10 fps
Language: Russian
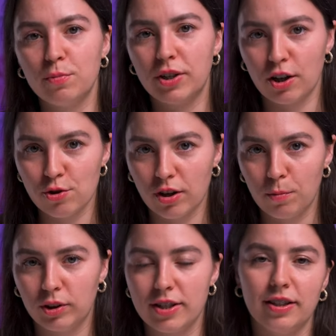чтобы хорошо
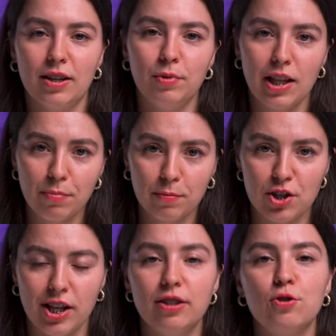работать с такими лампами,
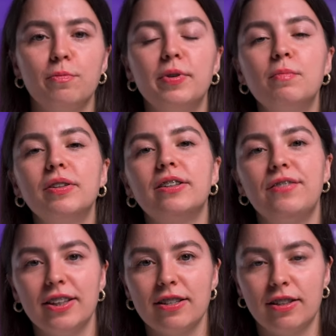желательно, чтобы их было
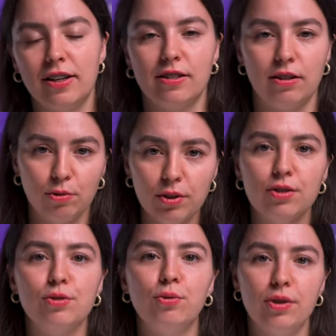две на столе с одной
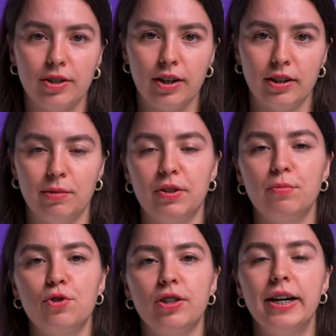и с другой стороны,
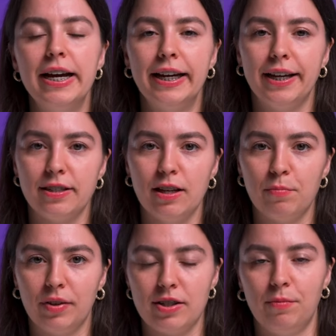потому что эти
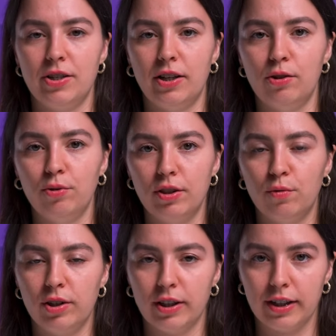лампы на самом деле дают
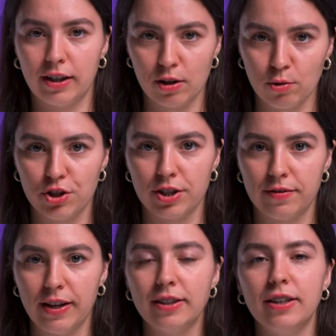довольно хороший
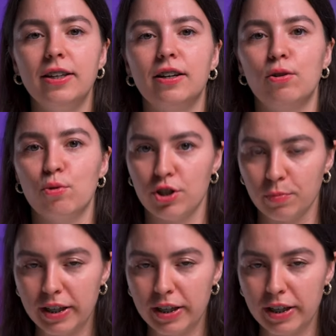свет и хороший